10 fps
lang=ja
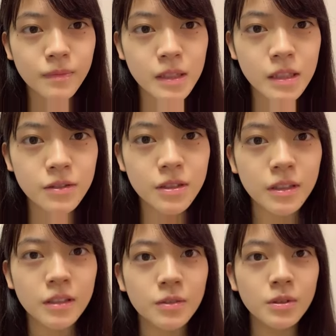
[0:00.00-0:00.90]
まあさやちゃん
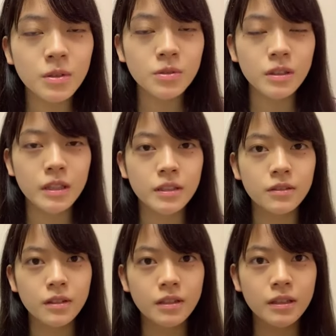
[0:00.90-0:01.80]
なんて呼んだことないんけど
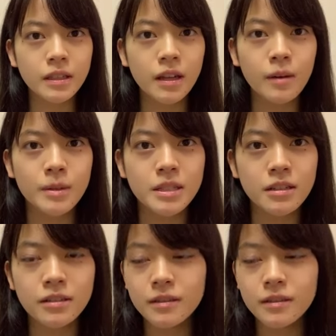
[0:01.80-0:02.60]
ね大体ハマちゃん